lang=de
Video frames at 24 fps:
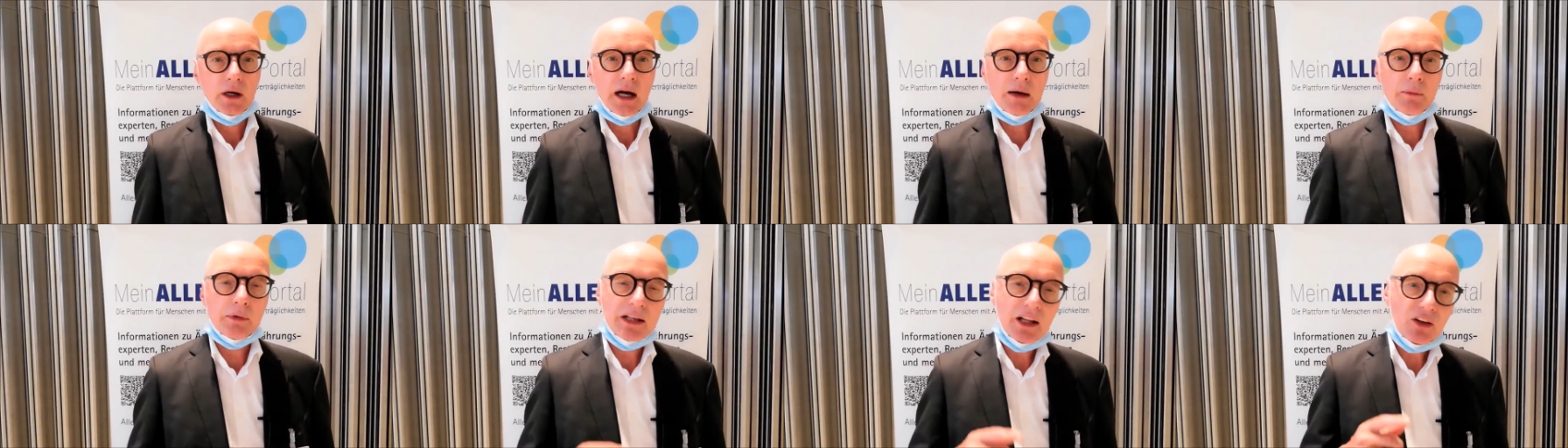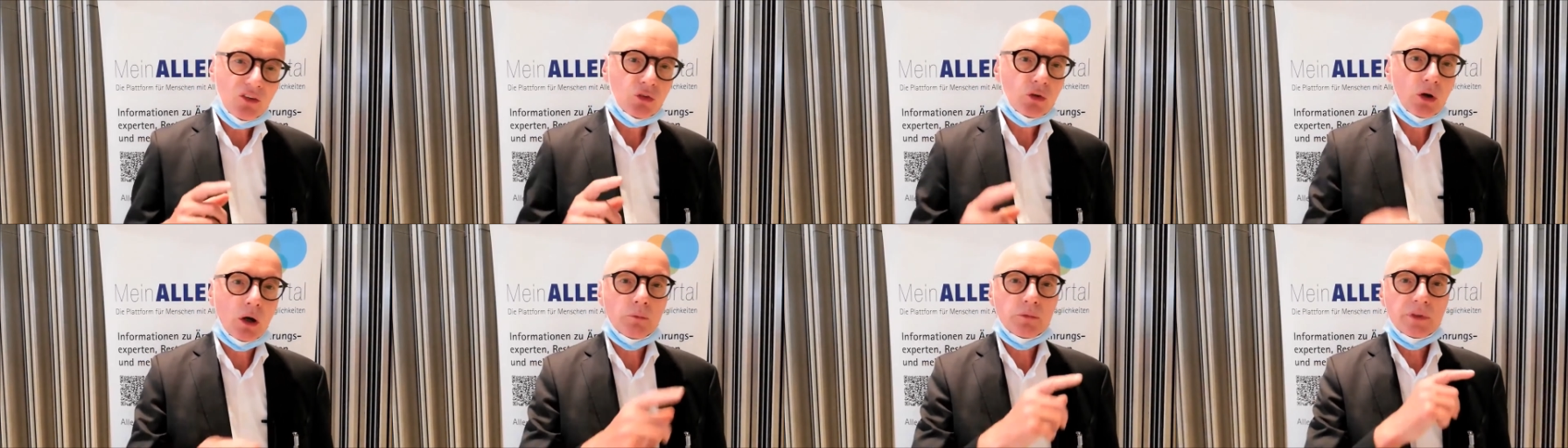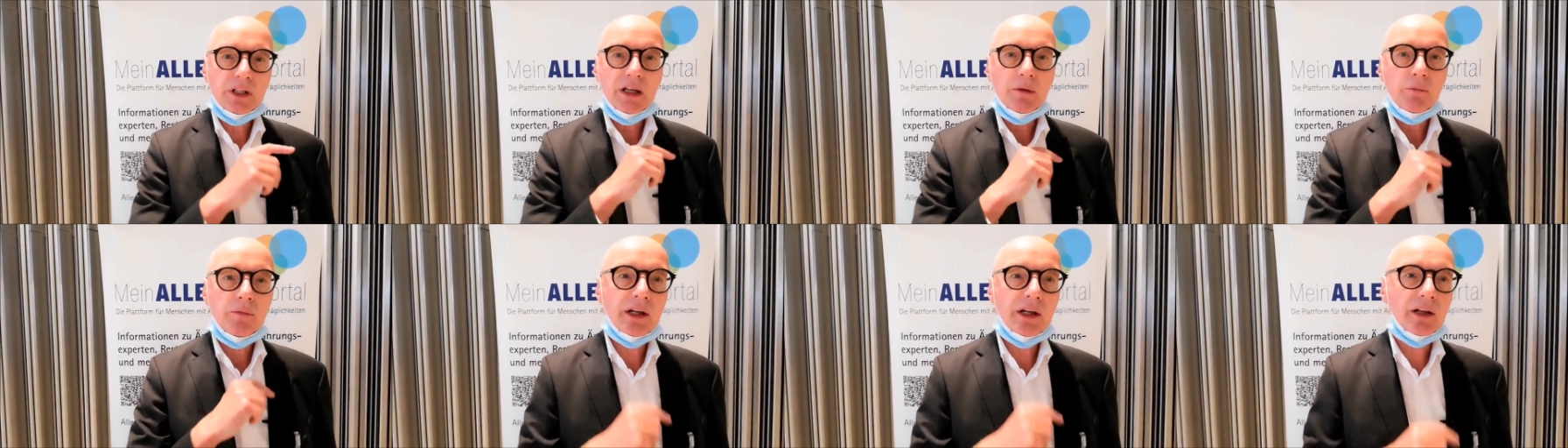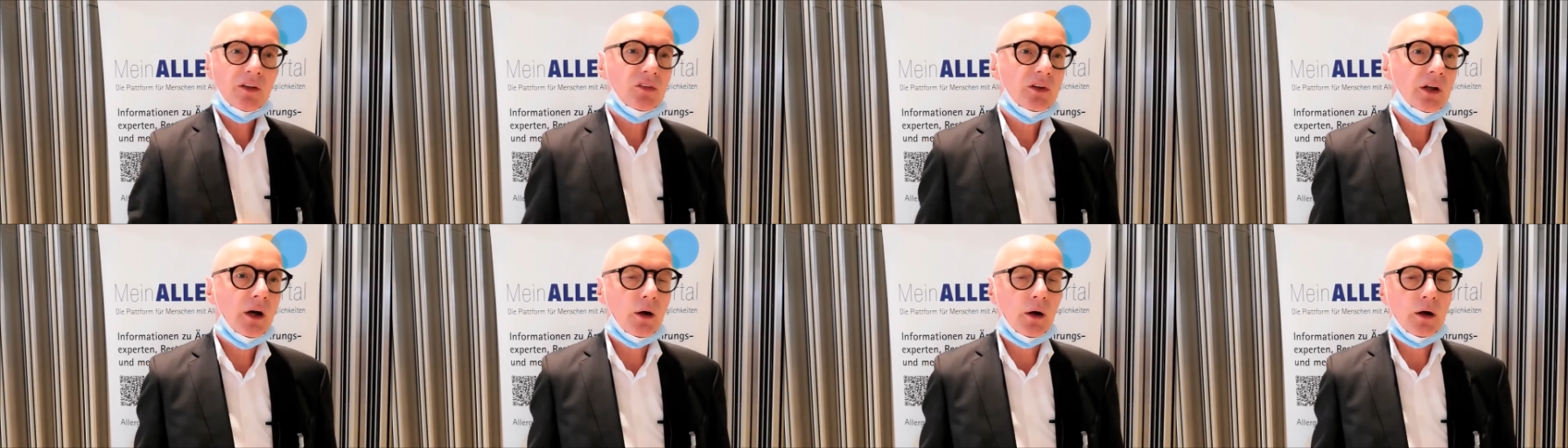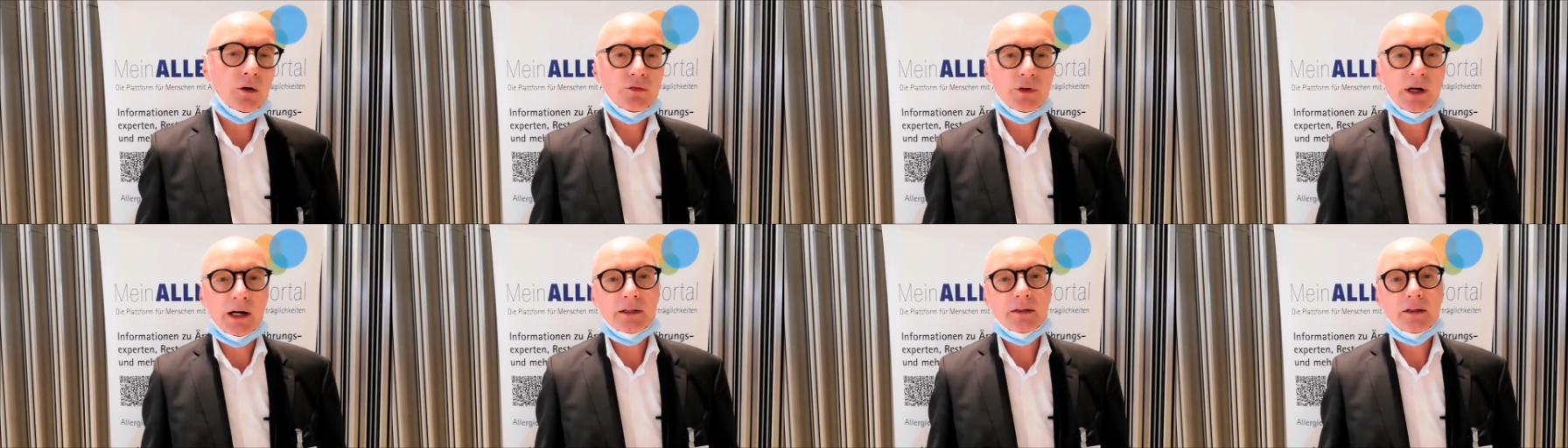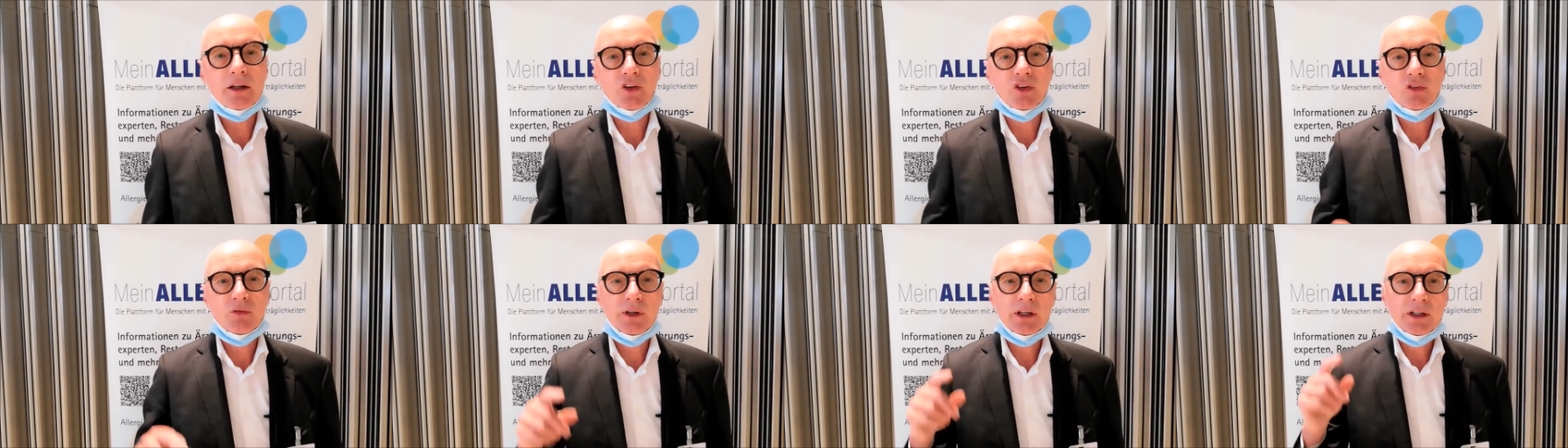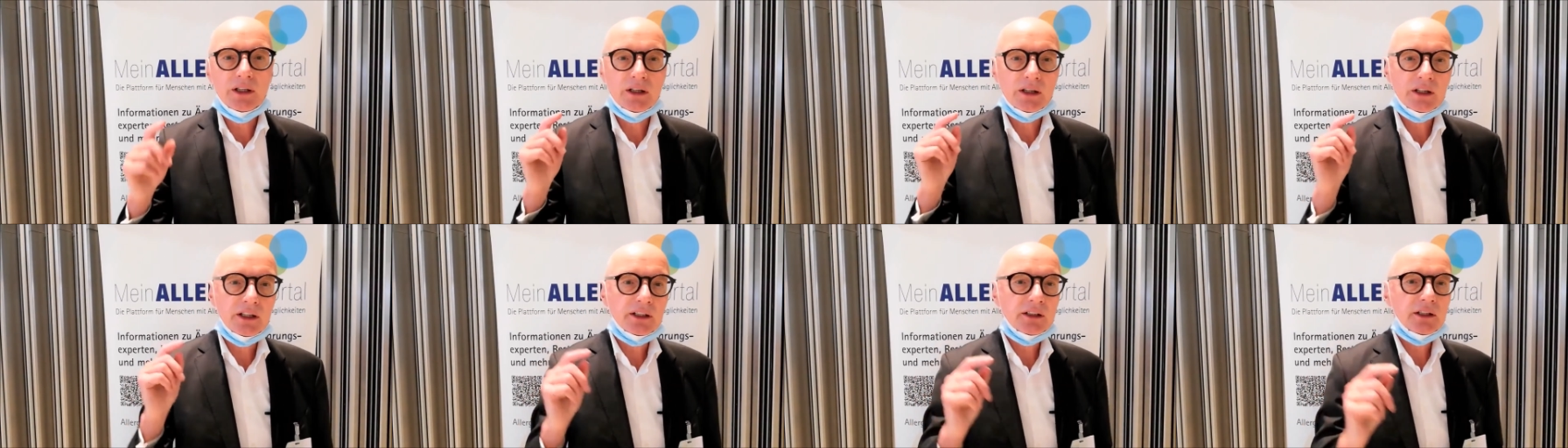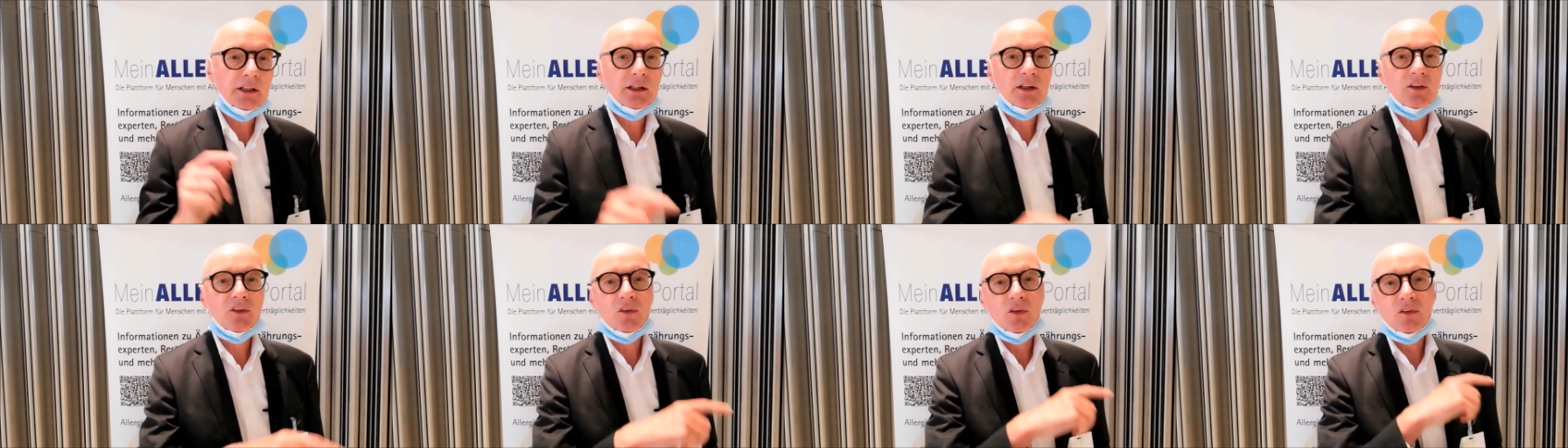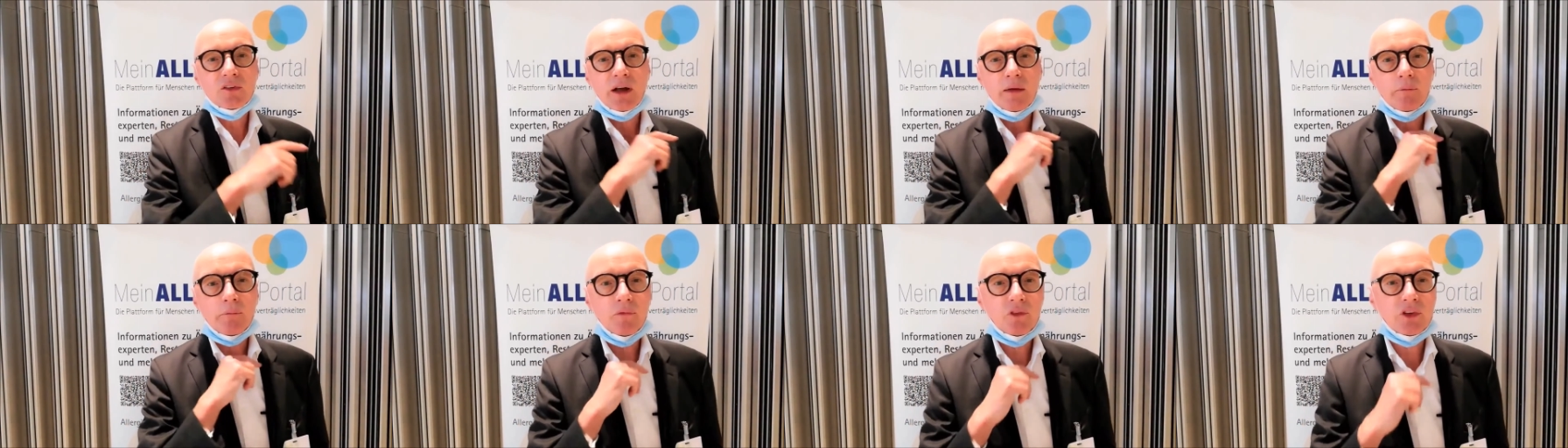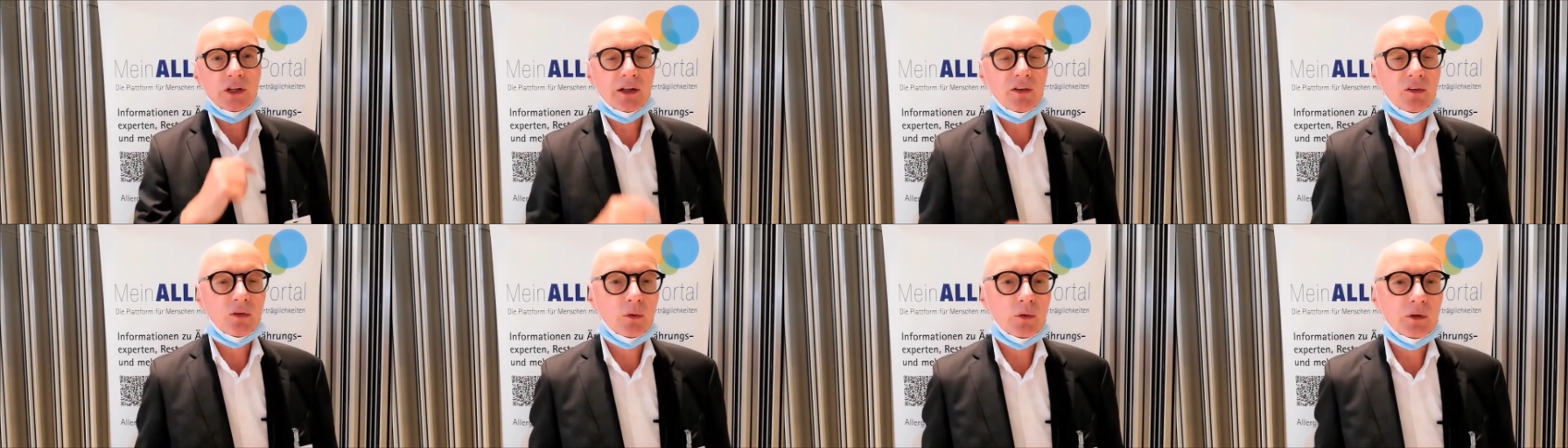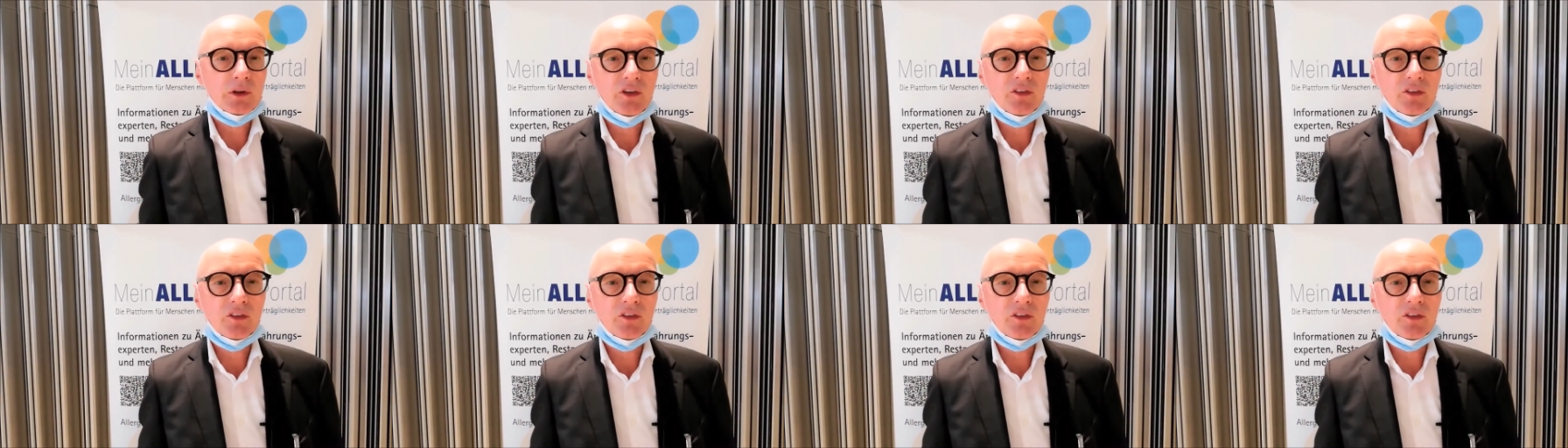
Aber das kommt eben jetzt darauf an, dass wir die richtige Zusammensetzung